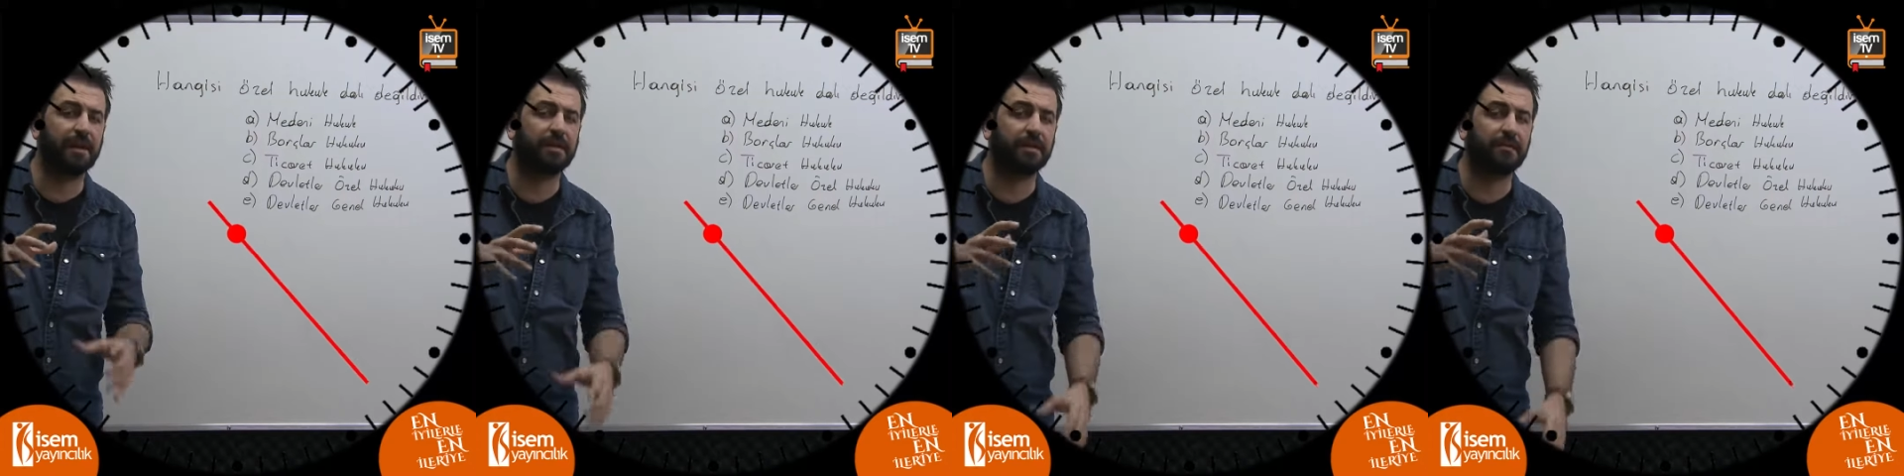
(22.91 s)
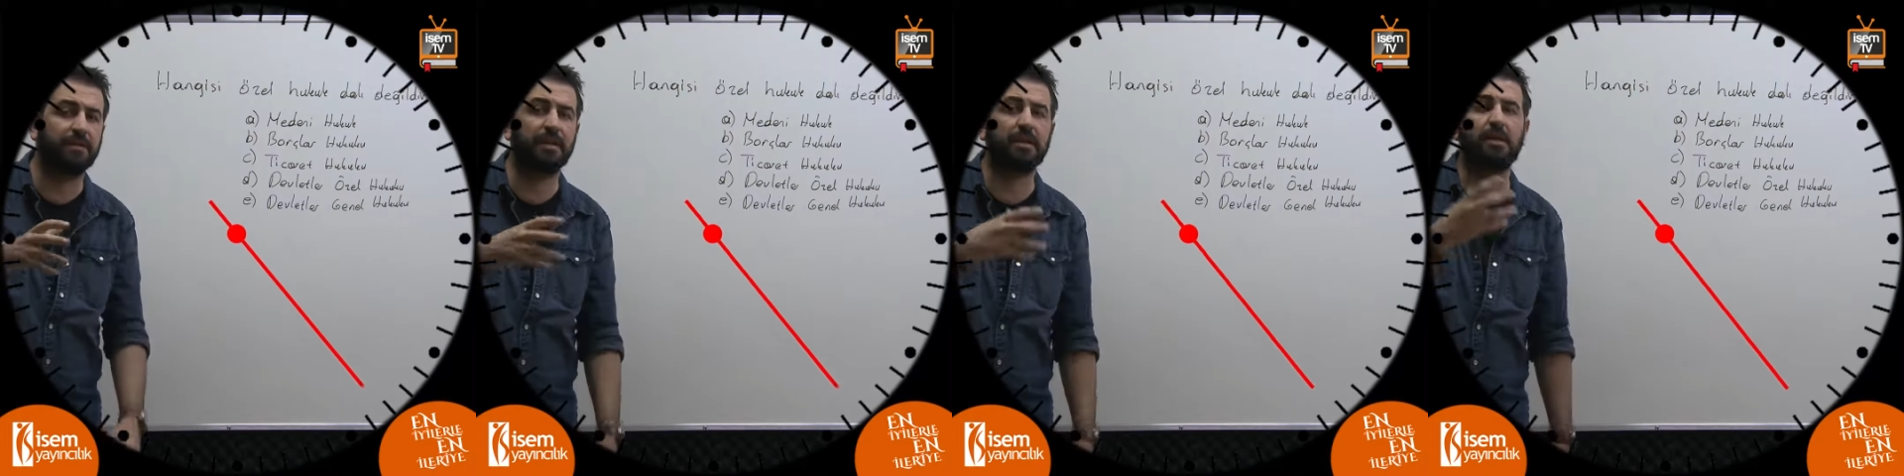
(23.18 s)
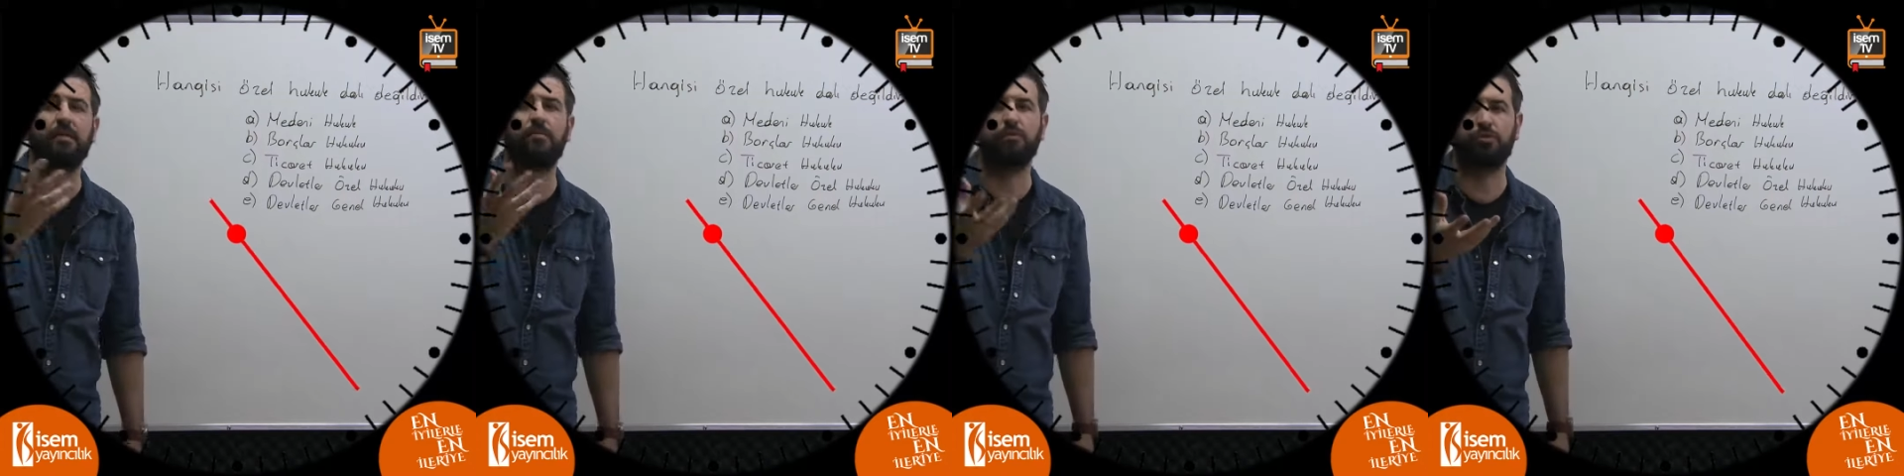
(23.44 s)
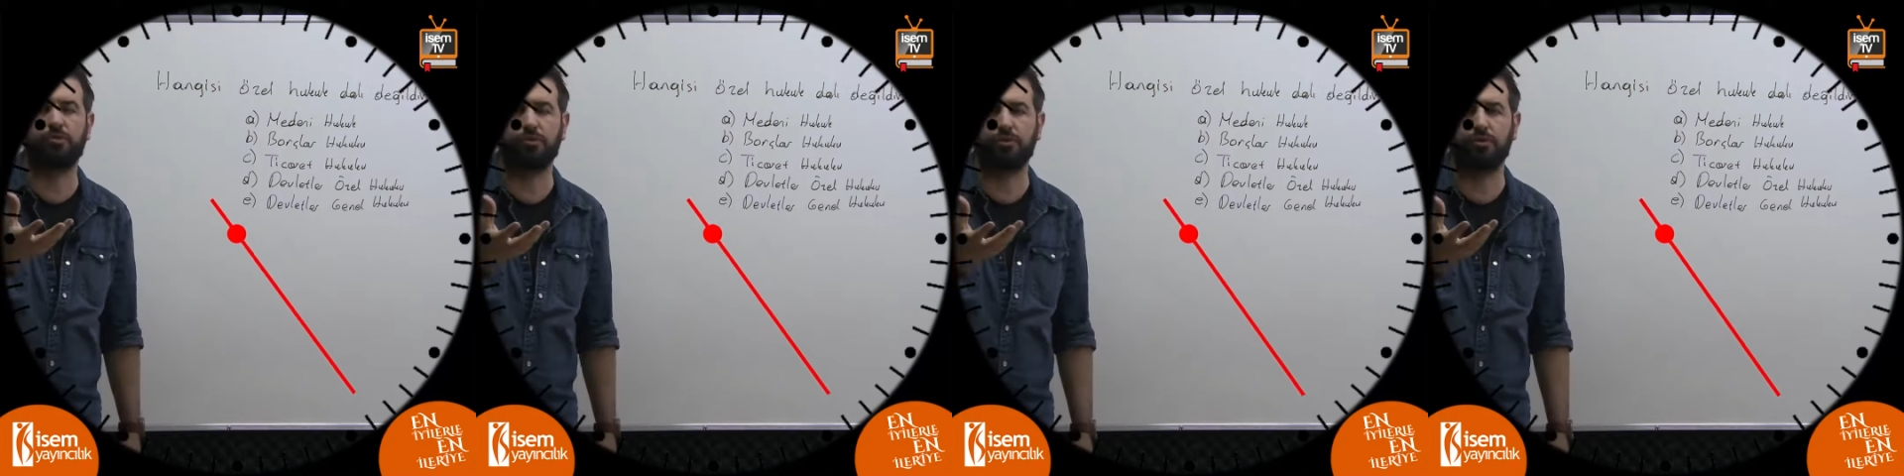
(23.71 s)
vardır ve
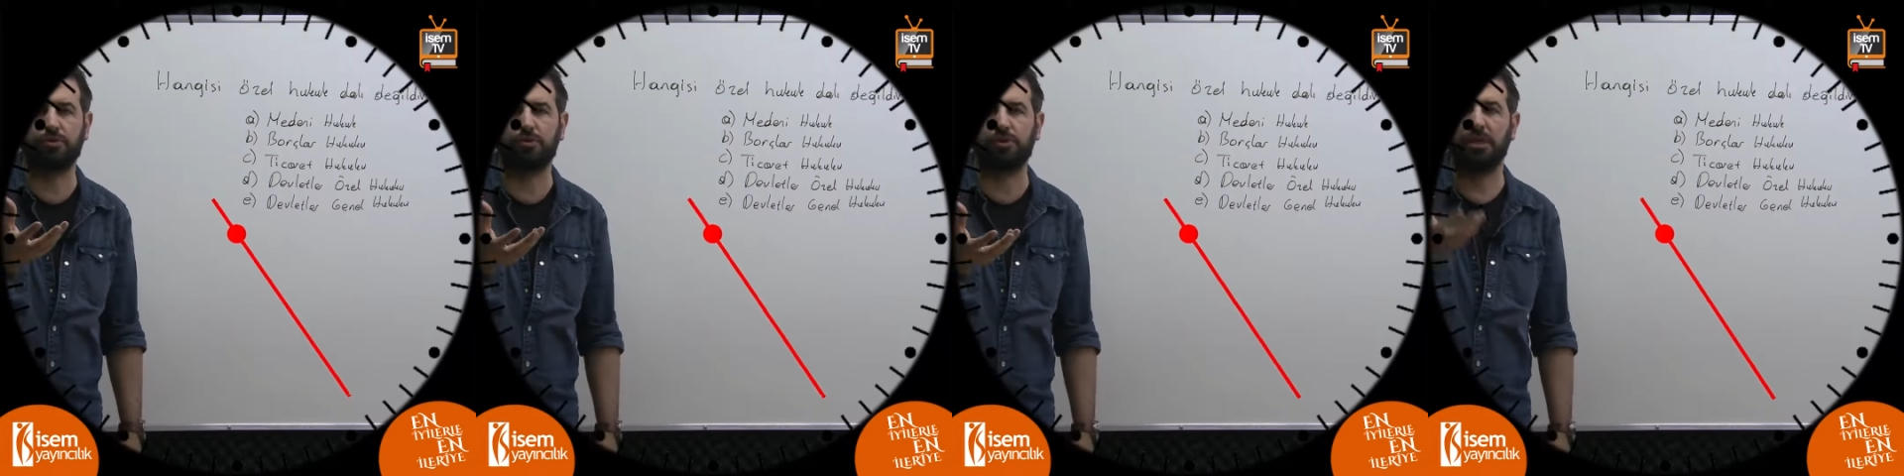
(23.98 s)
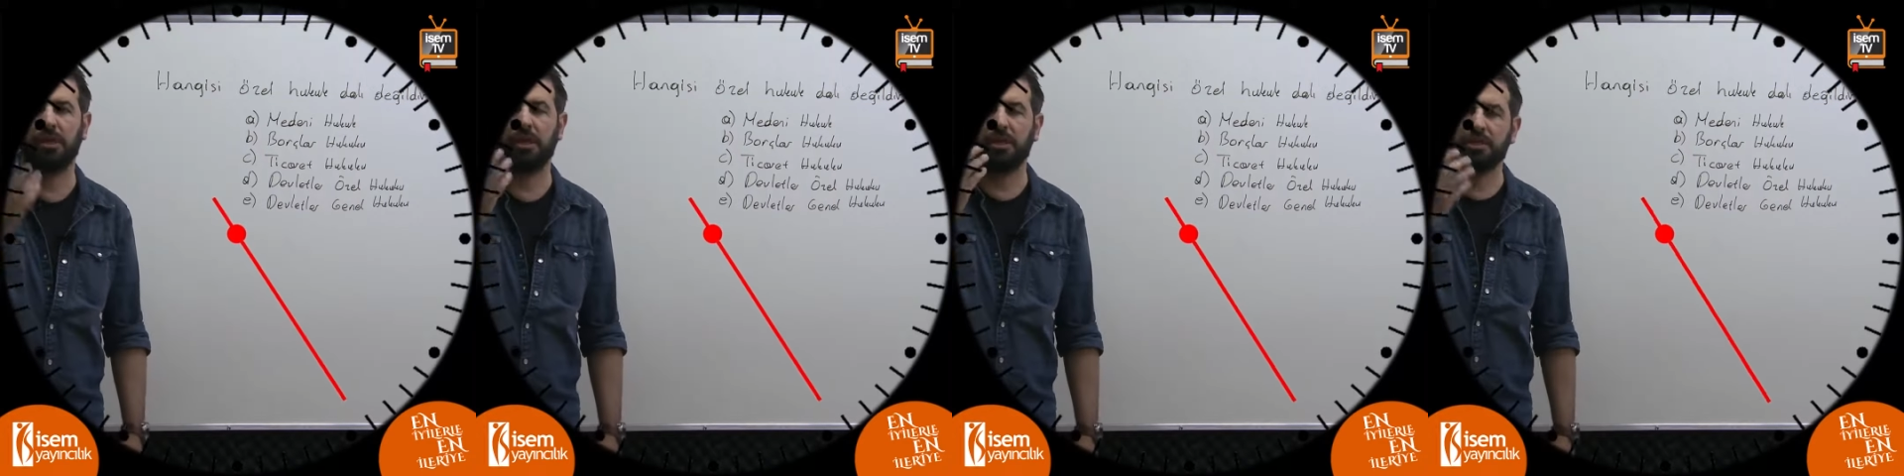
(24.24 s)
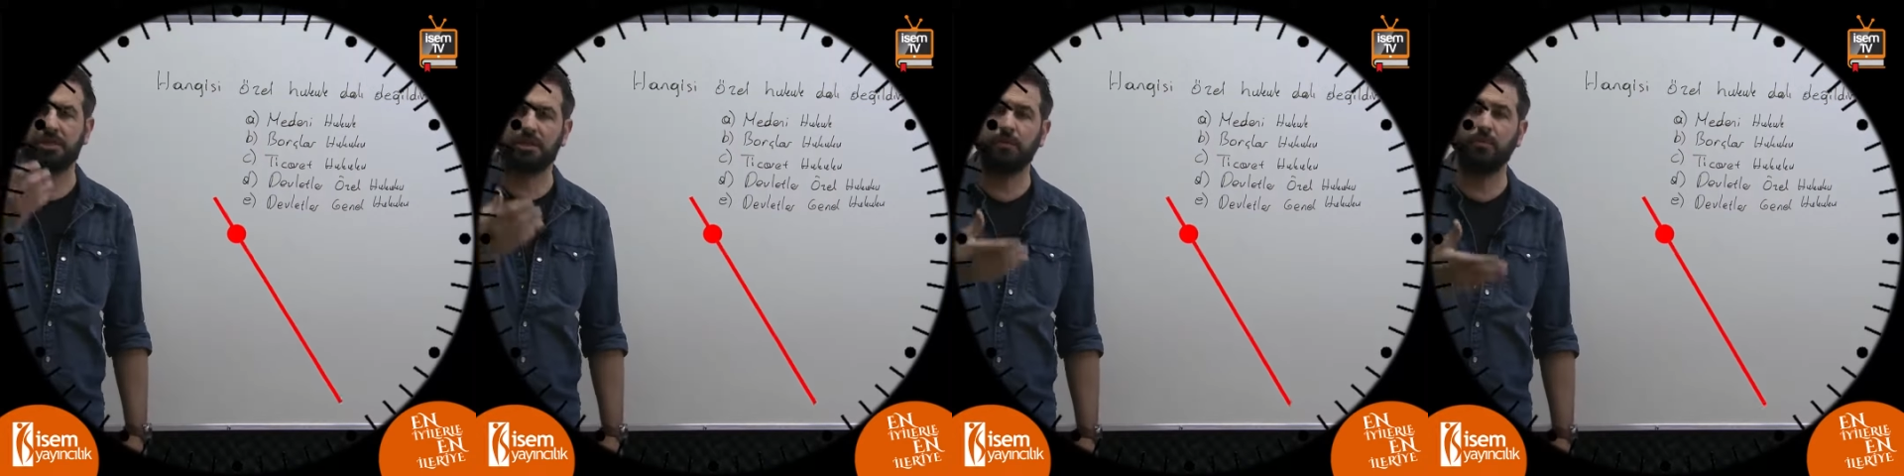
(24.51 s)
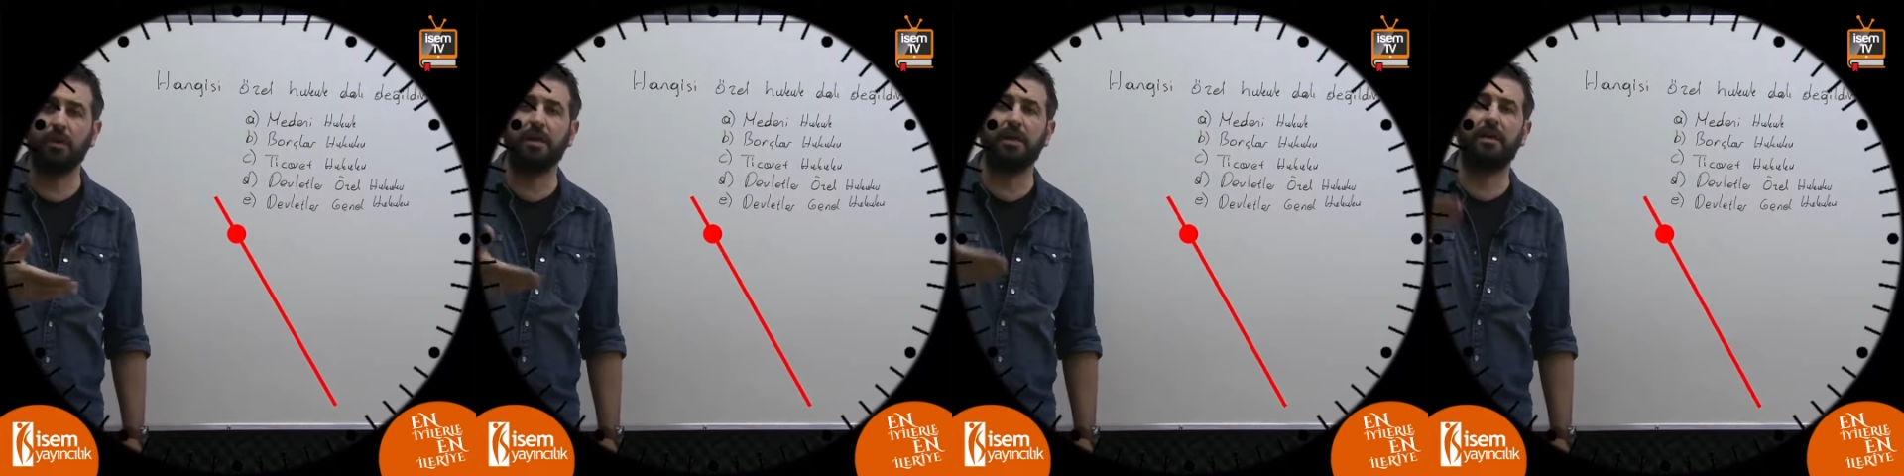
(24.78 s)
kamu üstündür.
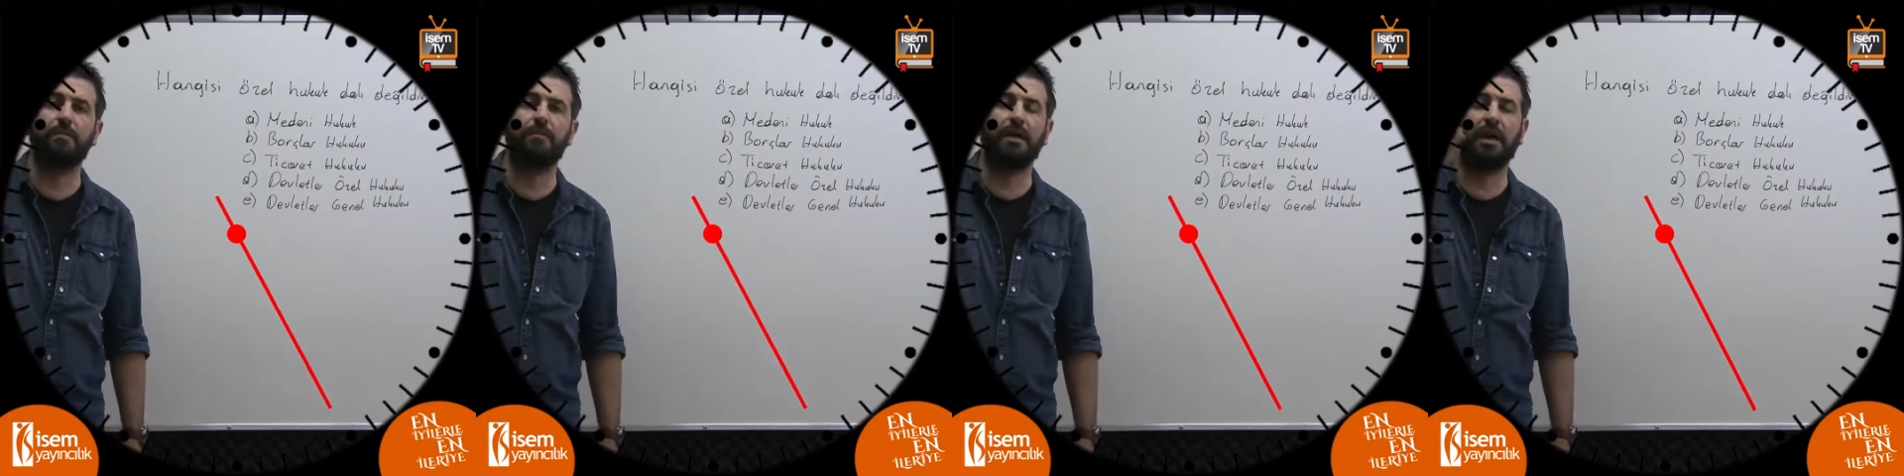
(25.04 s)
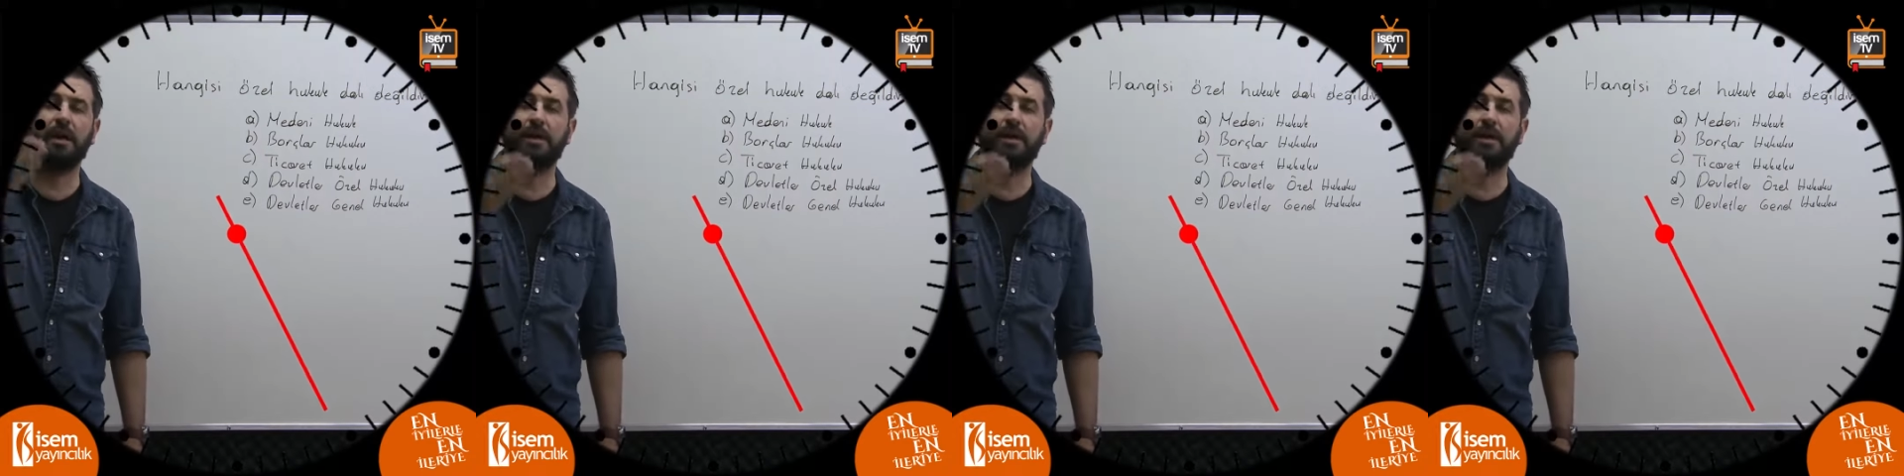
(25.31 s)
İşte bu anlamda